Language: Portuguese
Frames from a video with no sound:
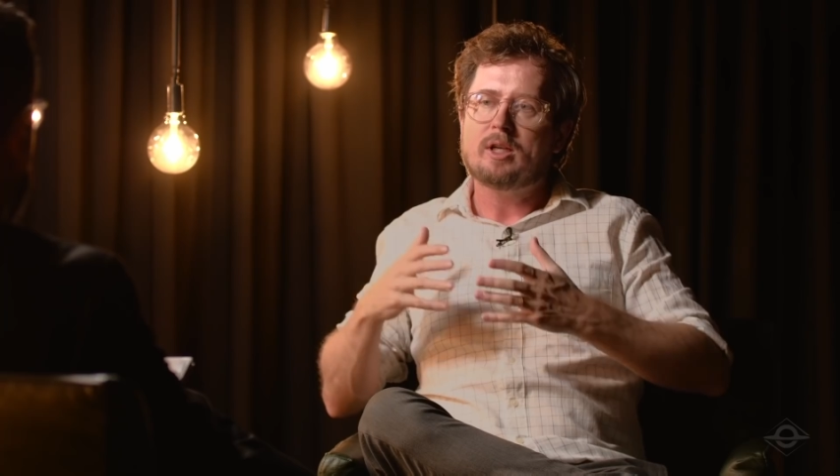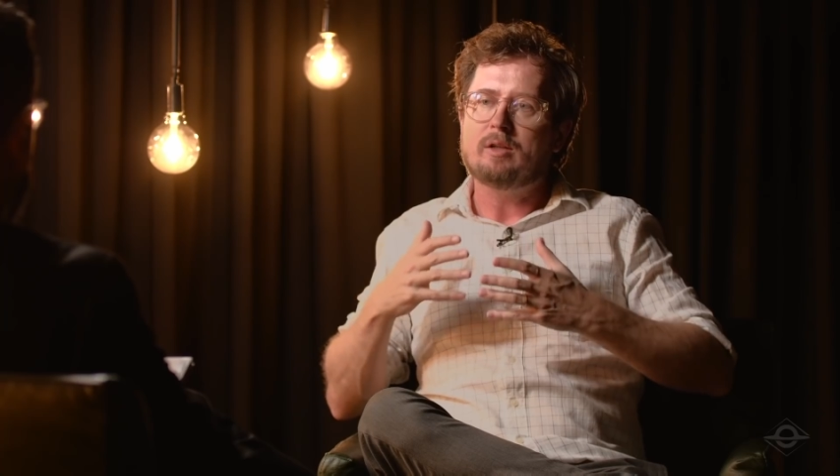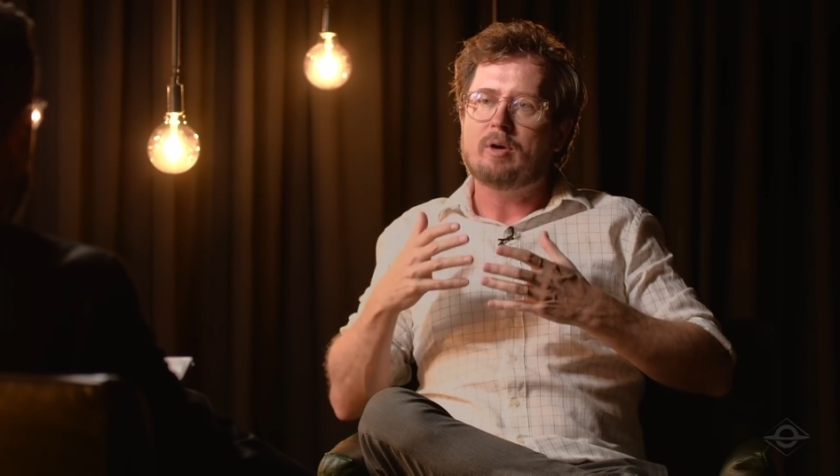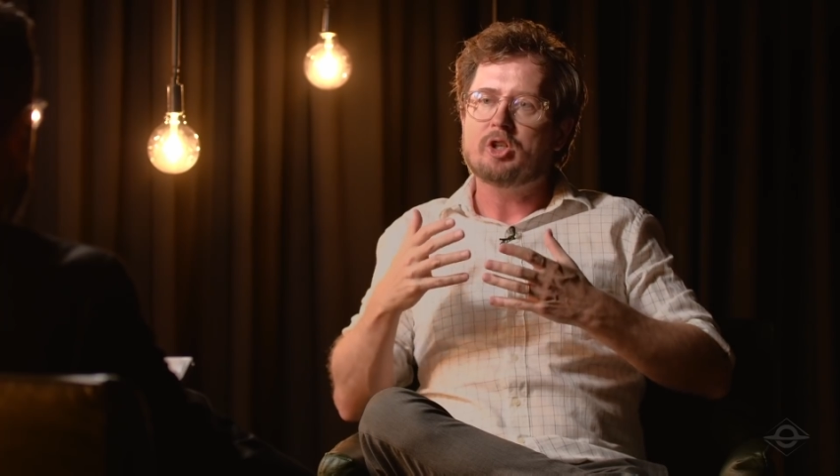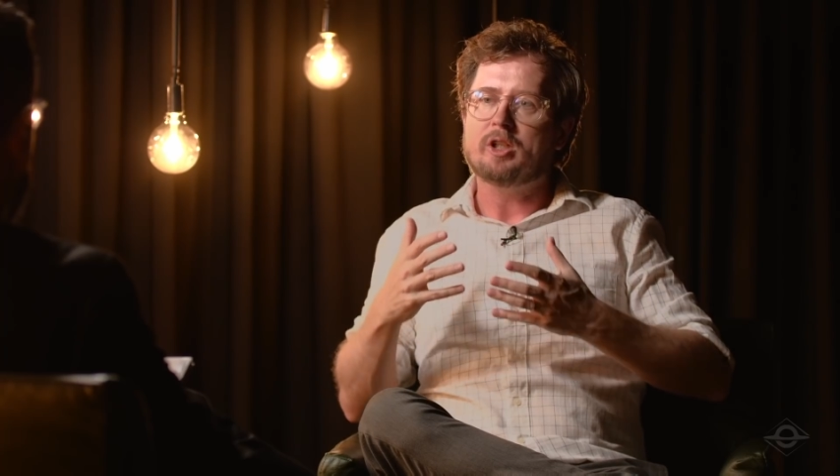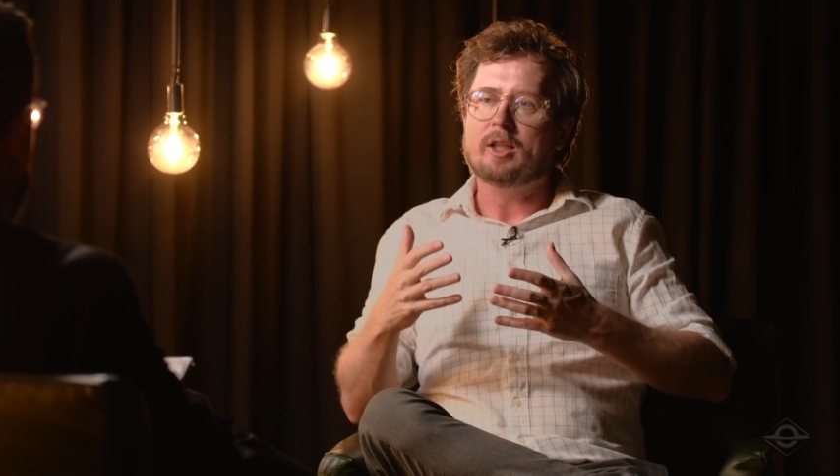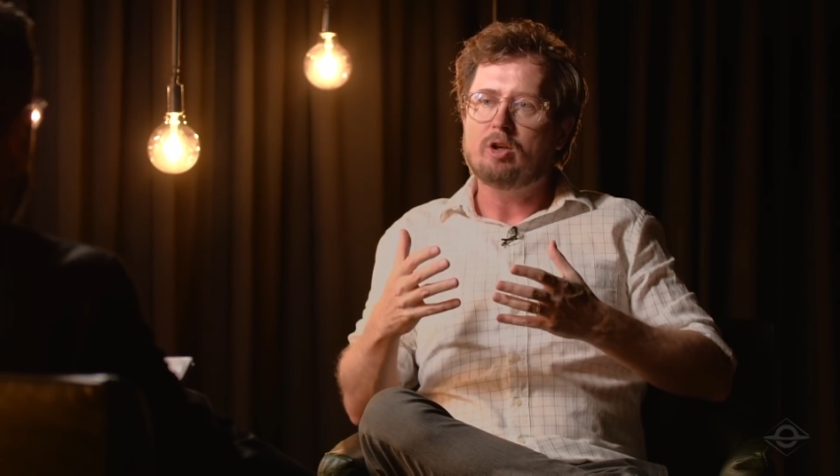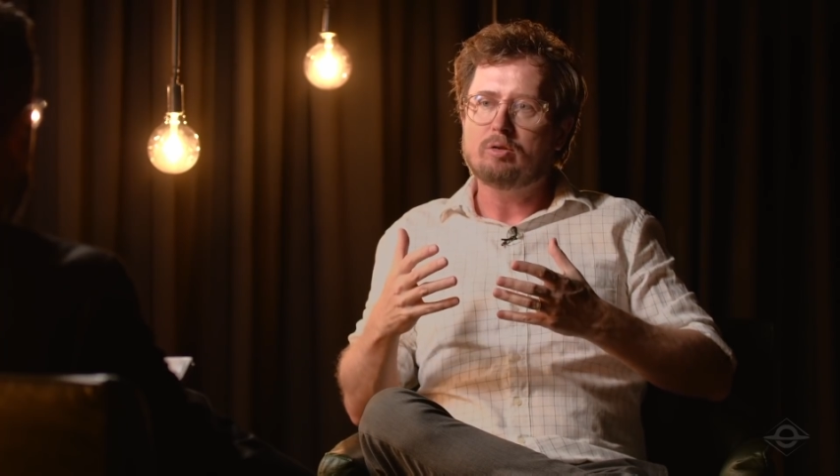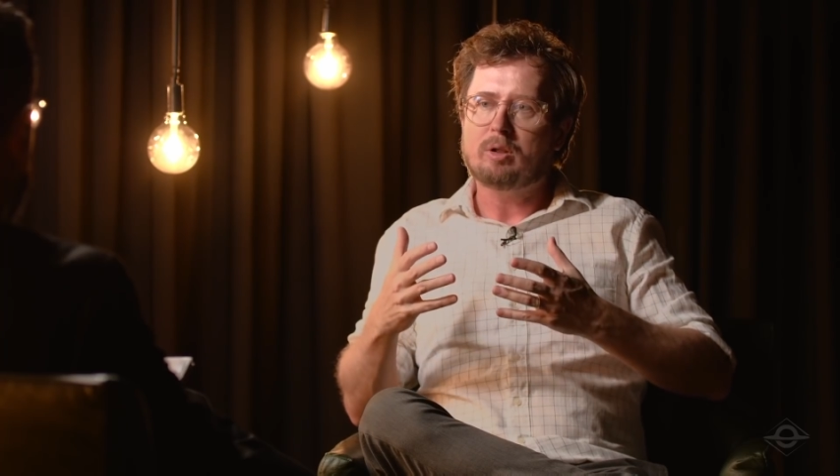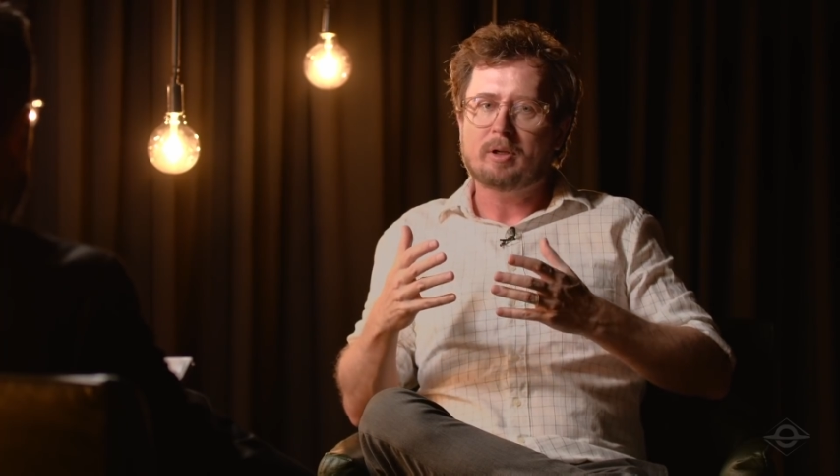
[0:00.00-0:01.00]
a linguagem
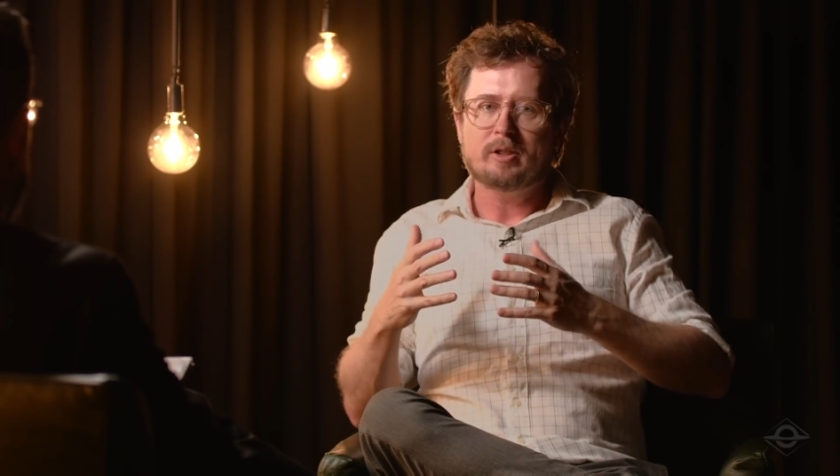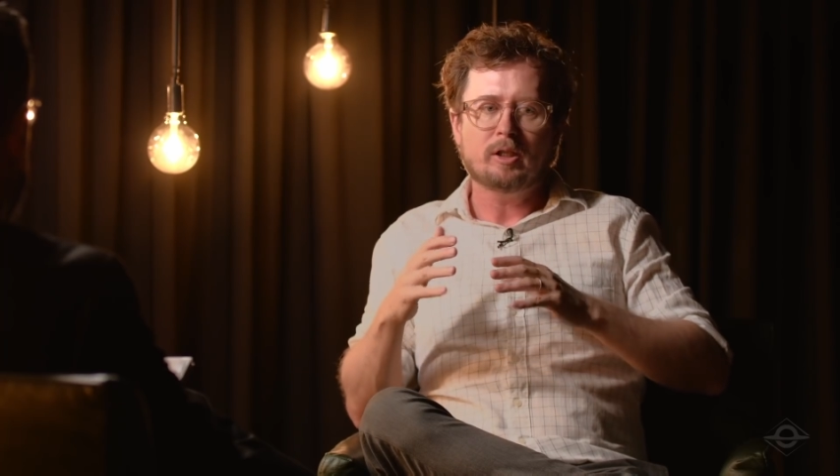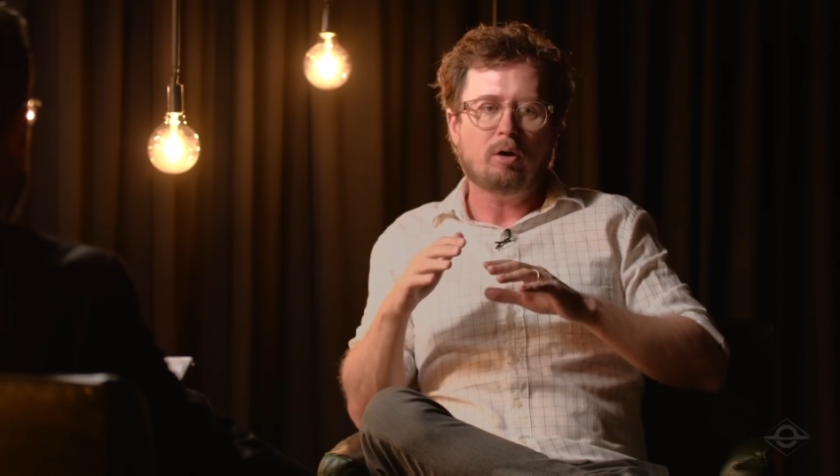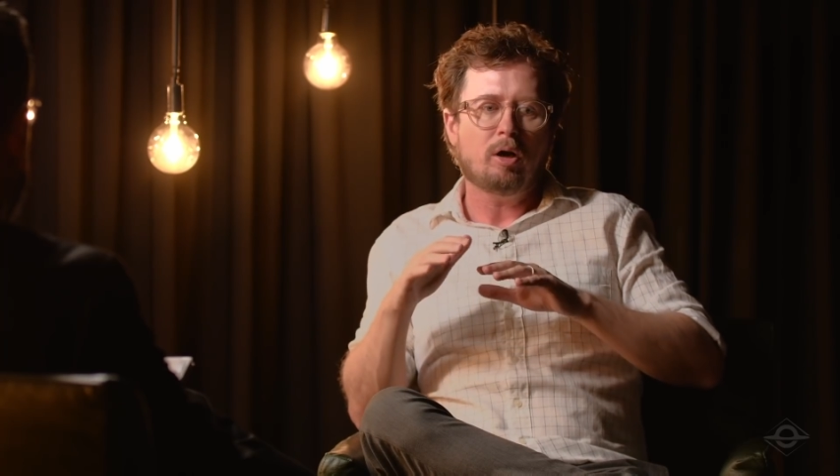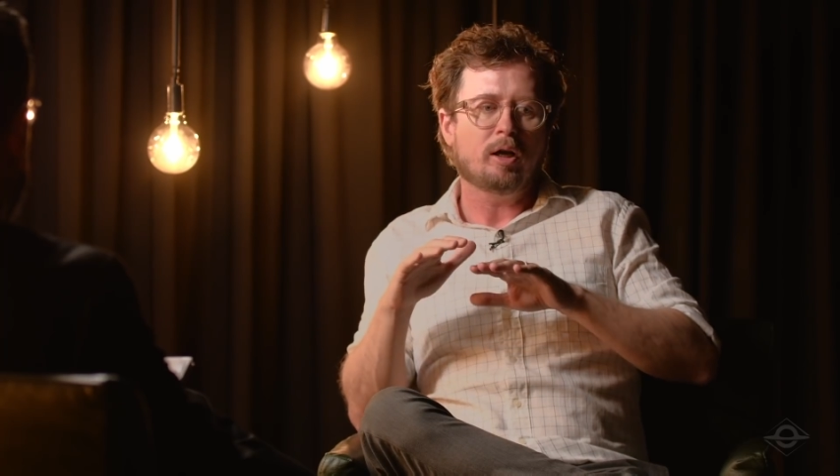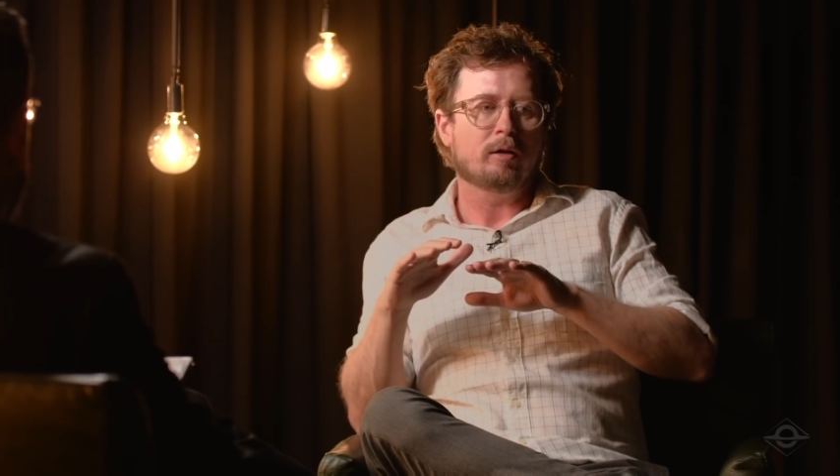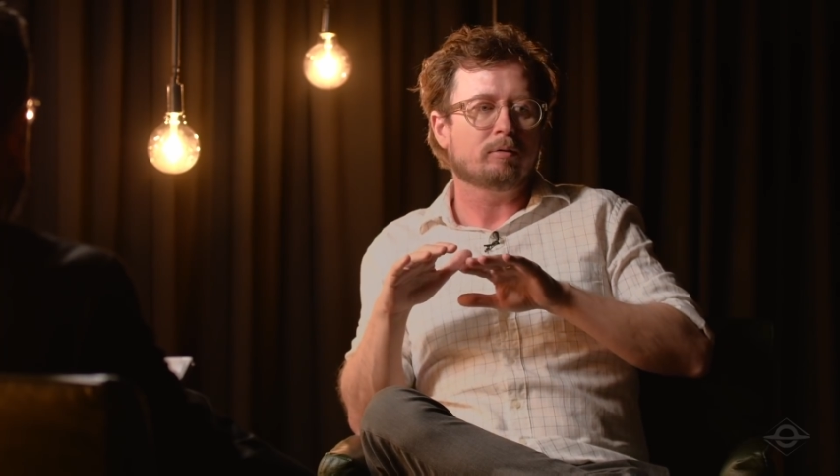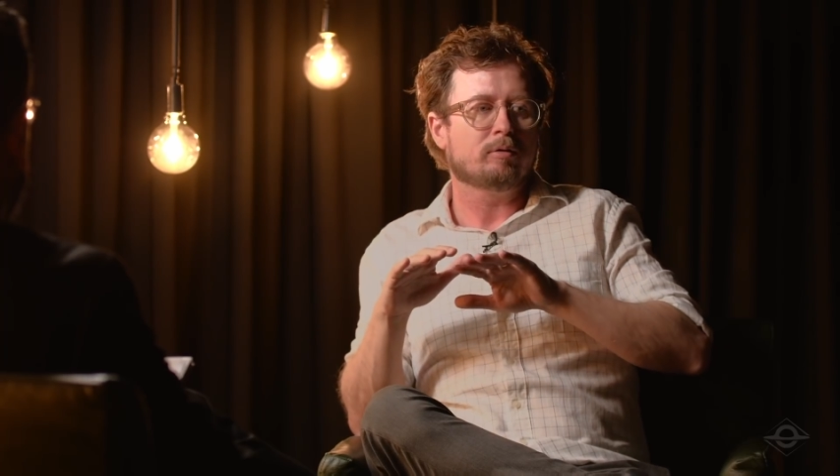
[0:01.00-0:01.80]
neutra para dizer: olha,